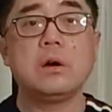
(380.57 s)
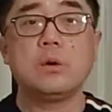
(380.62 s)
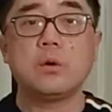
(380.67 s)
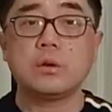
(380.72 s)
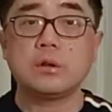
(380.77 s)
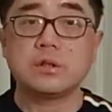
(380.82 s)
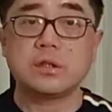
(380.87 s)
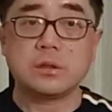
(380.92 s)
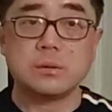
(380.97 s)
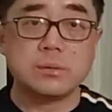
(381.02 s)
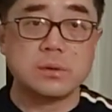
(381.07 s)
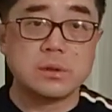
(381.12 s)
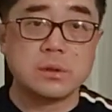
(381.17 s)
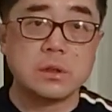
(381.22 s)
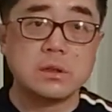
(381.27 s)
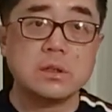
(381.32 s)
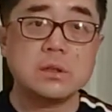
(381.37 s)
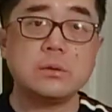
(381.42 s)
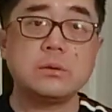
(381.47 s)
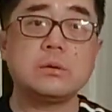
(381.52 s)
或是值不值
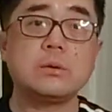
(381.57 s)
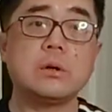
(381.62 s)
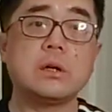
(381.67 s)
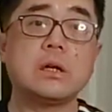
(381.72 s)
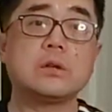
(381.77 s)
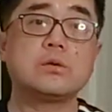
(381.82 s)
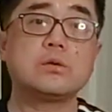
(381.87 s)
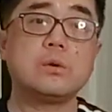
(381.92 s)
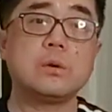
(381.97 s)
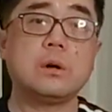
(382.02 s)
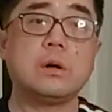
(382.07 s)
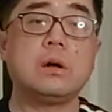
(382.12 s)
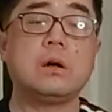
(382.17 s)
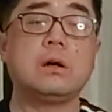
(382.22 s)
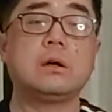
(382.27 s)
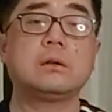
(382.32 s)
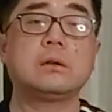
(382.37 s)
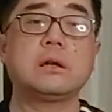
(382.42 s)
得继续往下做啊？